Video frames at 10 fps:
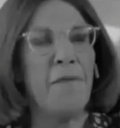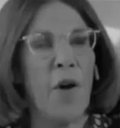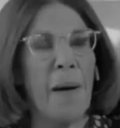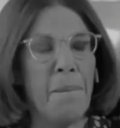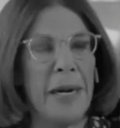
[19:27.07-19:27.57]
y
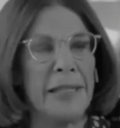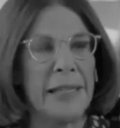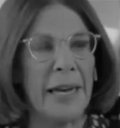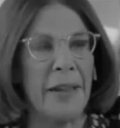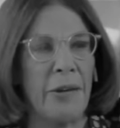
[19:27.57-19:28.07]
fue
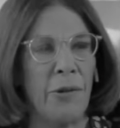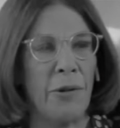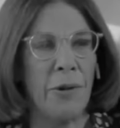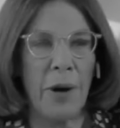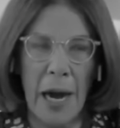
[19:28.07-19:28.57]

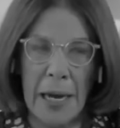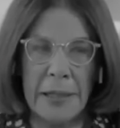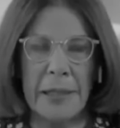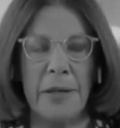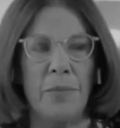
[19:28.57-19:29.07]
apresado
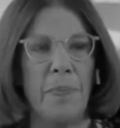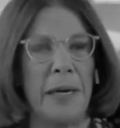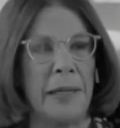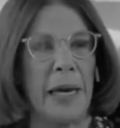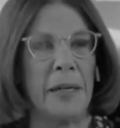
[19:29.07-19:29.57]
hace un
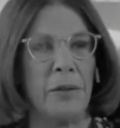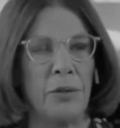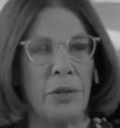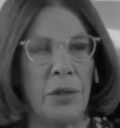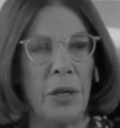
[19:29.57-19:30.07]
par de
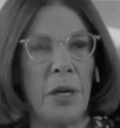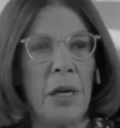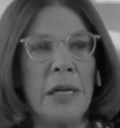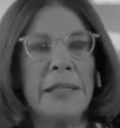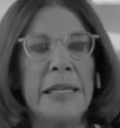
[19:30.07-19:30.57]
años.
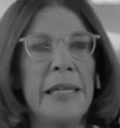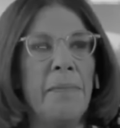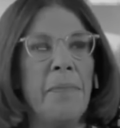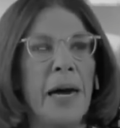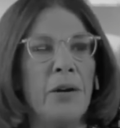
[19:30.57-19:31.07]
Sin
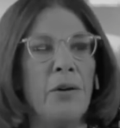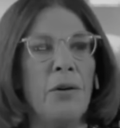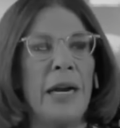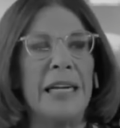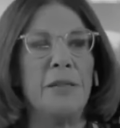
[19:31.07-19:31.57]

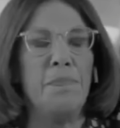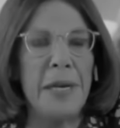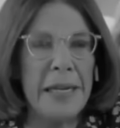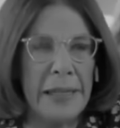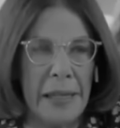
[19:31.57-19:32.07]
embargo, las
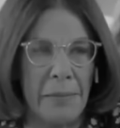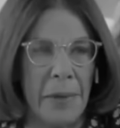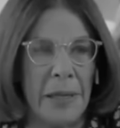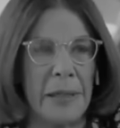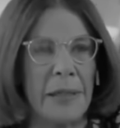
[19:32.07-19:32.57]

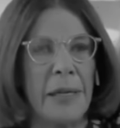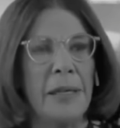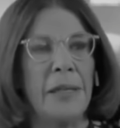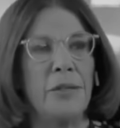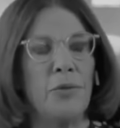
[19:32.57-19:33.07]
víctimas
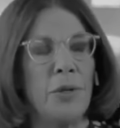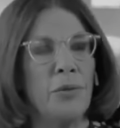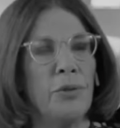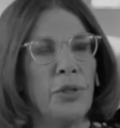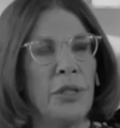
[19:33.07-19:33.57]
de su
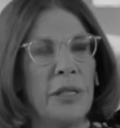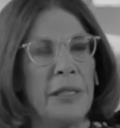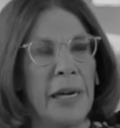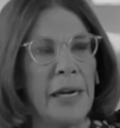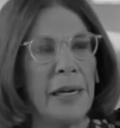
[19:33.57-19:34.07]

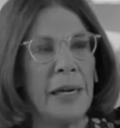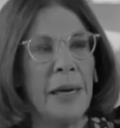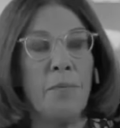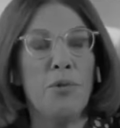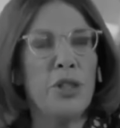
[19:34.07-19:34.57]
injusticia
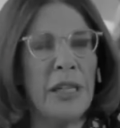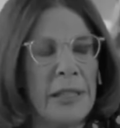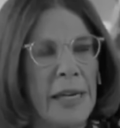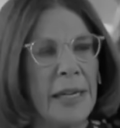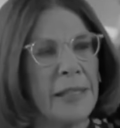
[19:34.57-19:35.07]
Muchas
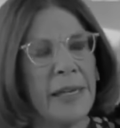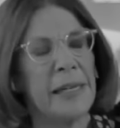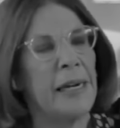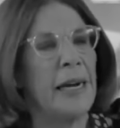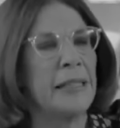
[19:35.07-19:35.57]
de ellas
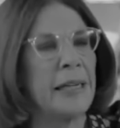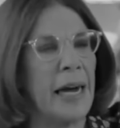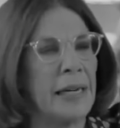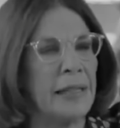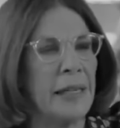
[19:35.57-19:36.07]
siguen en las
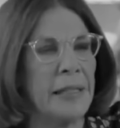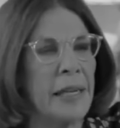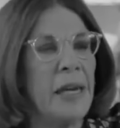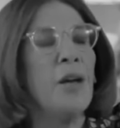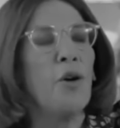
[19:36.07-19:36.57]
cárceles.
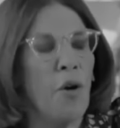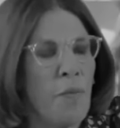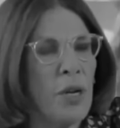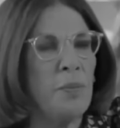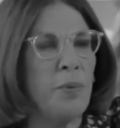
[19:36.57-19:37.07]

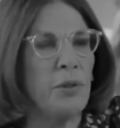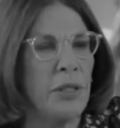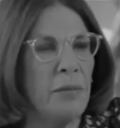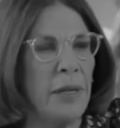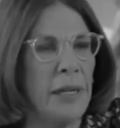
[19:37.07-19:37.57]
¿Cómo es
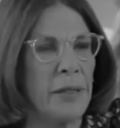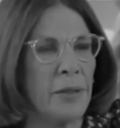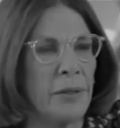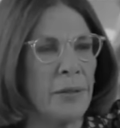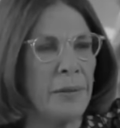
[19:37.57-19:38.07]
posible eso?